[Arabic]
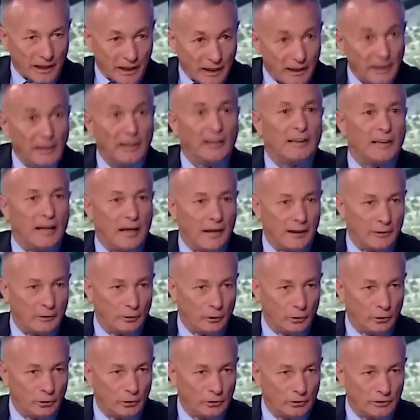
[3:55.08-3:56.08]
خلق
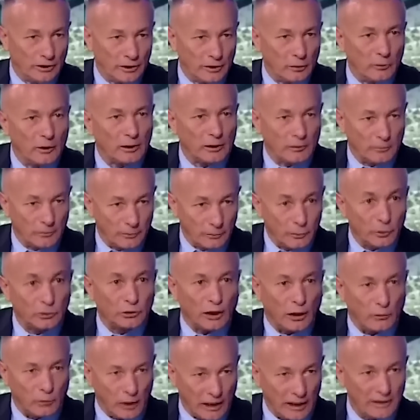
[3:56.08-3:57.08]
لإله يعني وقت
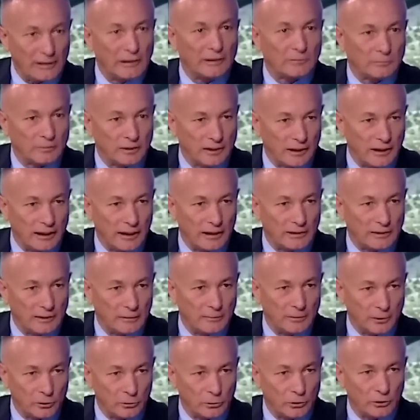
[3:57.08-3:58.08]
بفوت على وحدات مثل
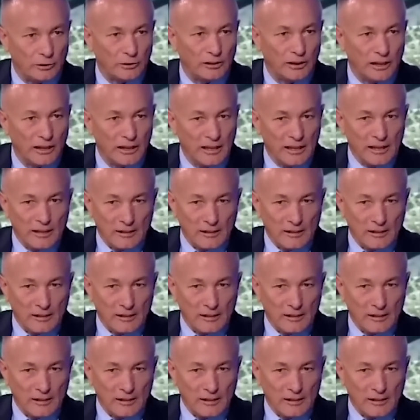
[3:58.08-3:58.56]
هيدي بيكون